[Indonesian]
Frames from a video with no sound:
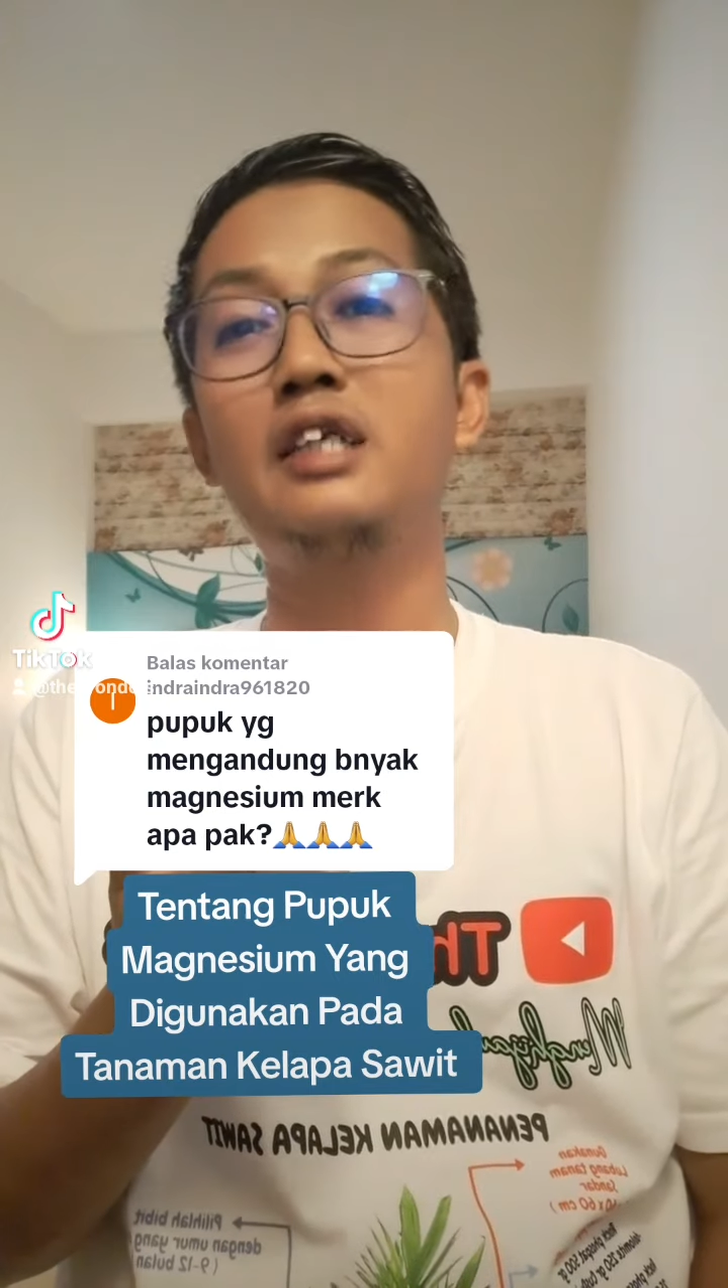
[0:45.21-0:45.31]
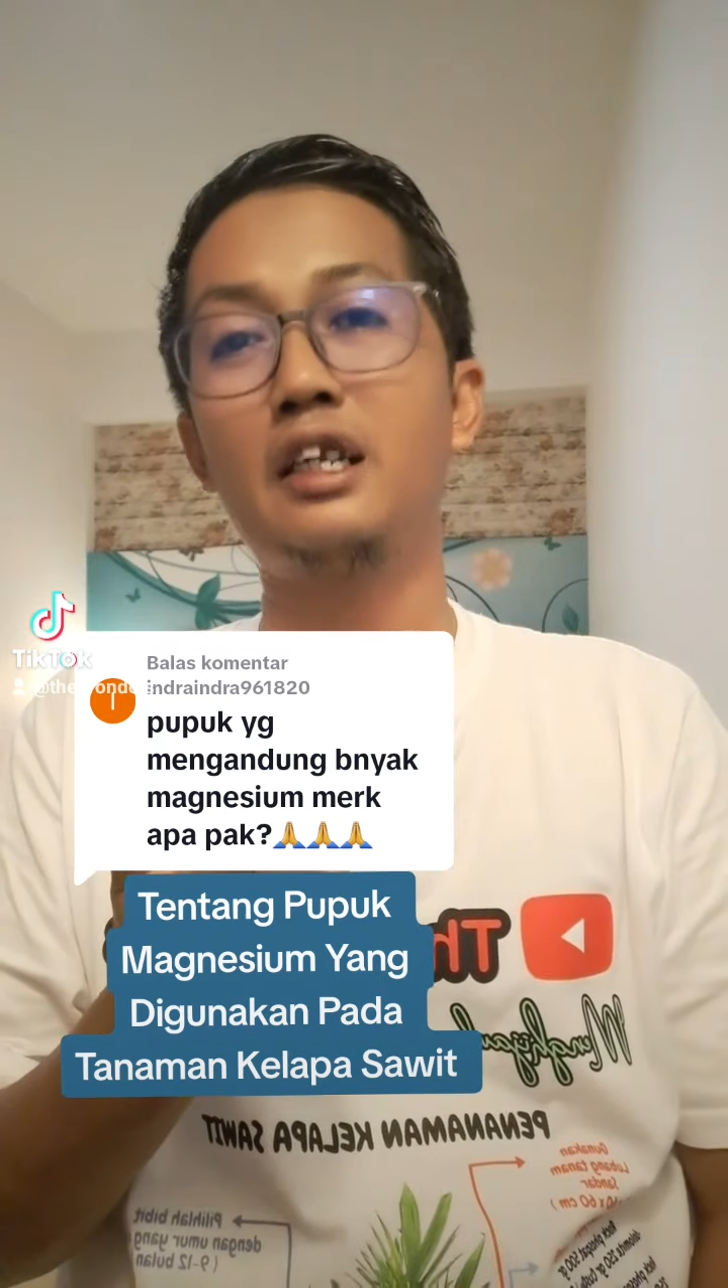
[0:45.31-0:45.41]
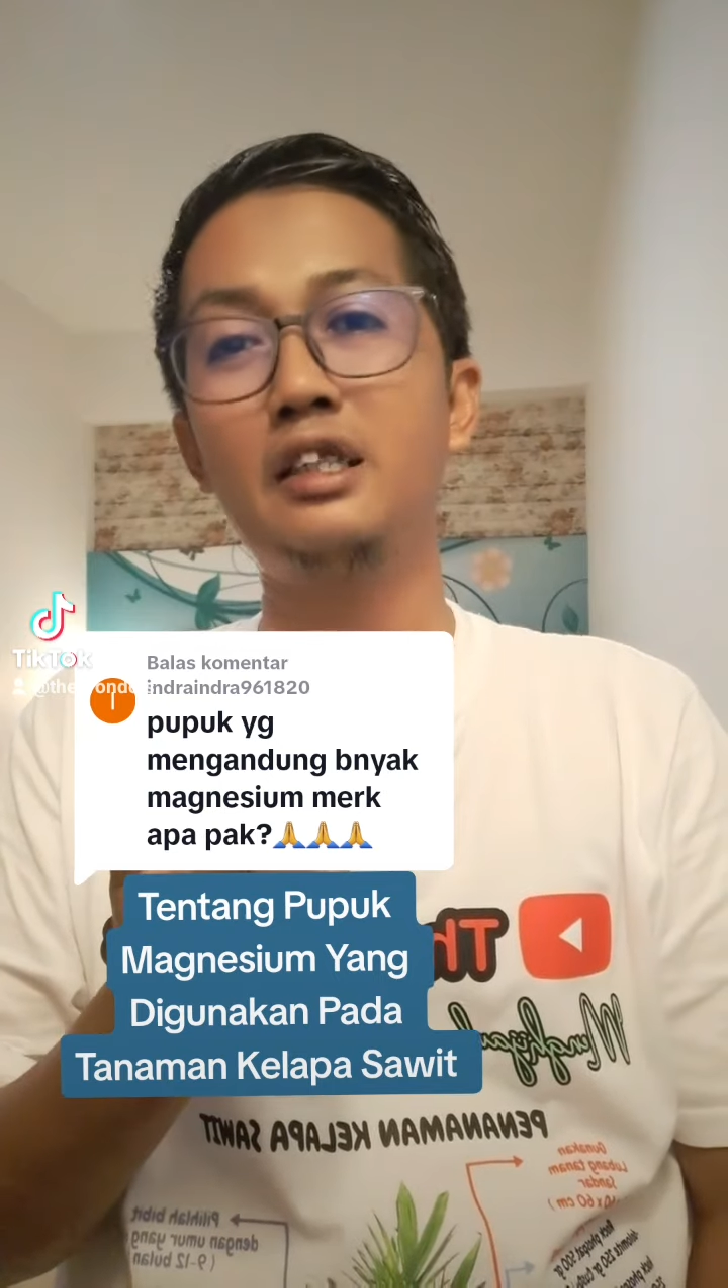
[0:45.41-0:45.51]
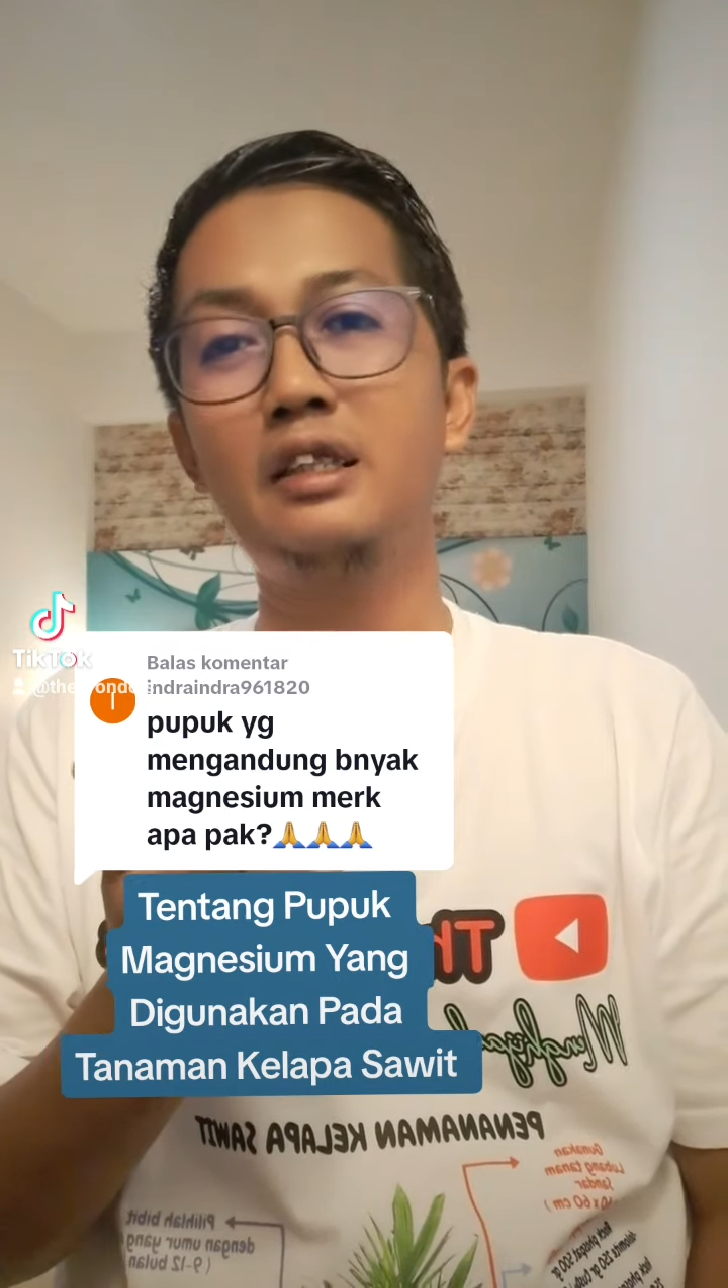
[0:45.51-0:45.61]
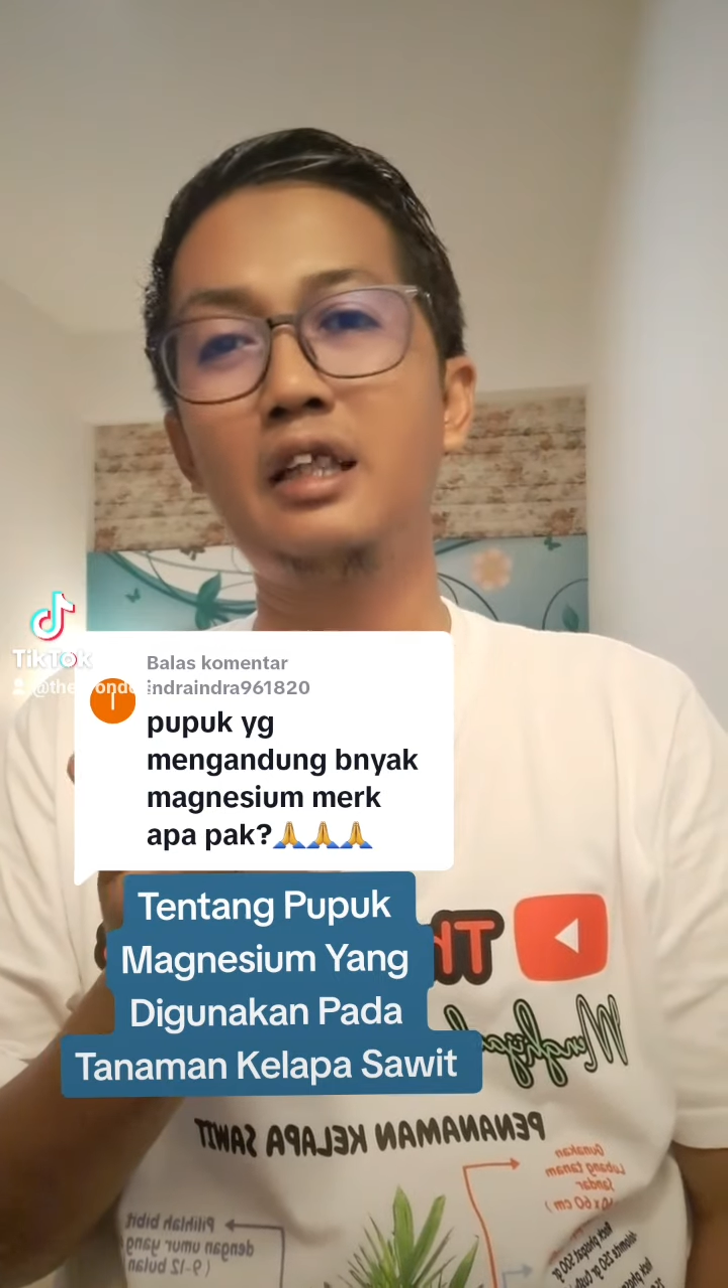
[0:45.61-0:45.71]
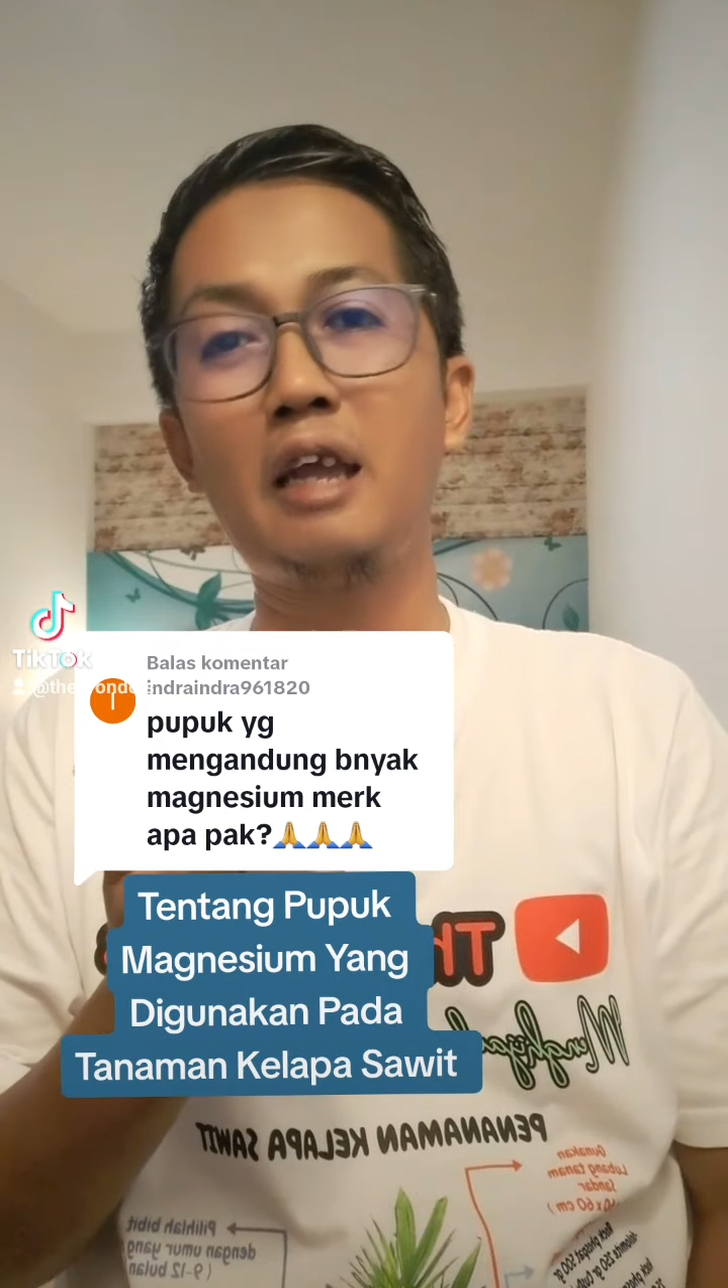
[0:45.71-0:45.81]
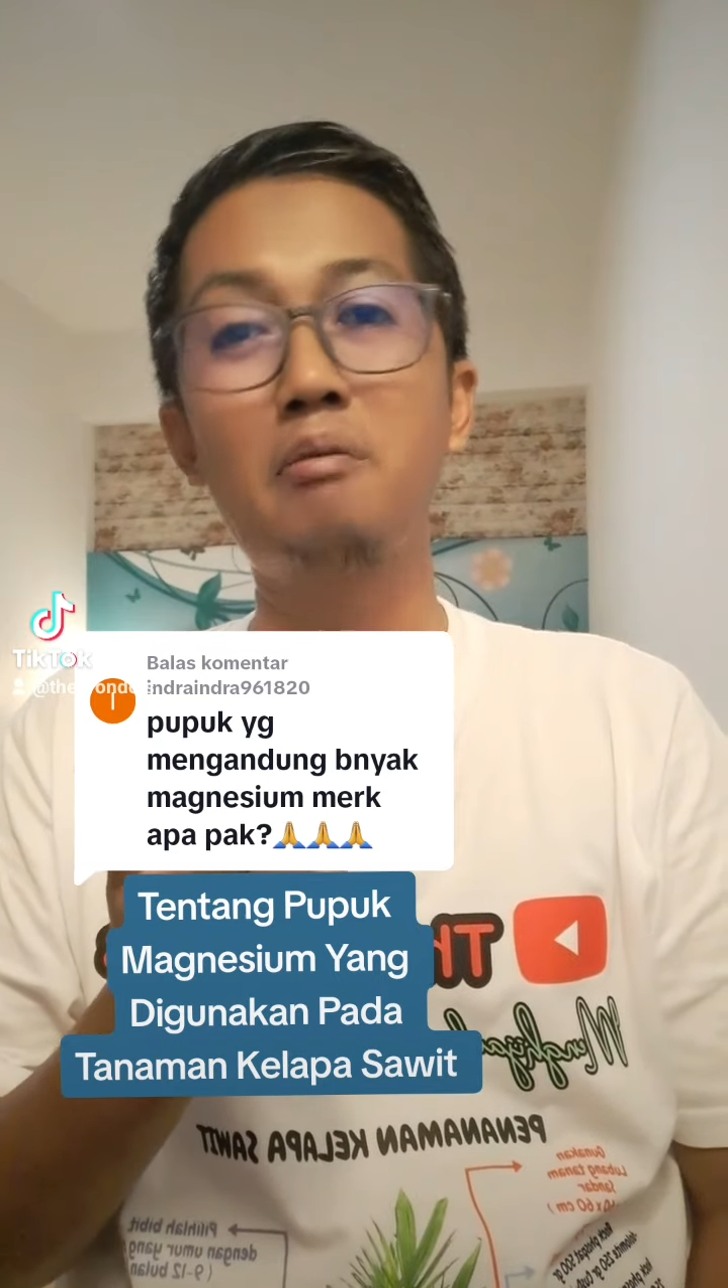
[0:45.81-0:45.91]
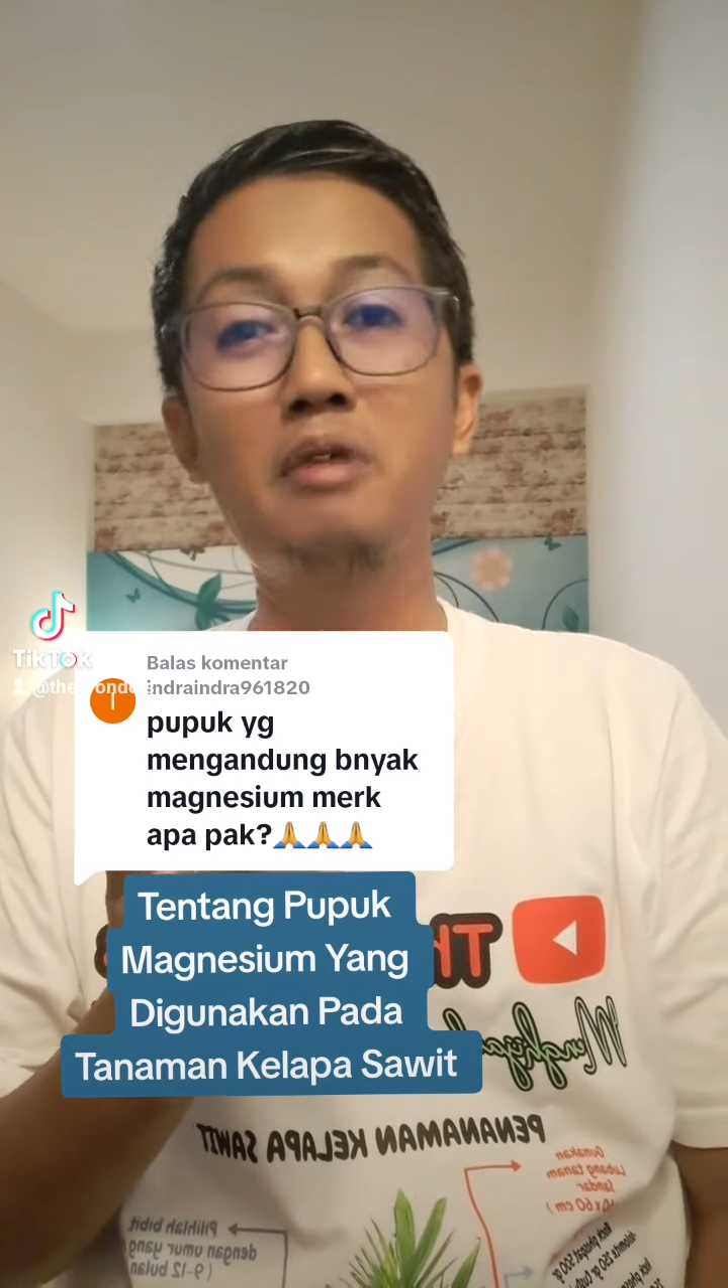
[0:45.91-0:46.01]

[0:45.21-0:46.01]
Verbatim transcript: kisrit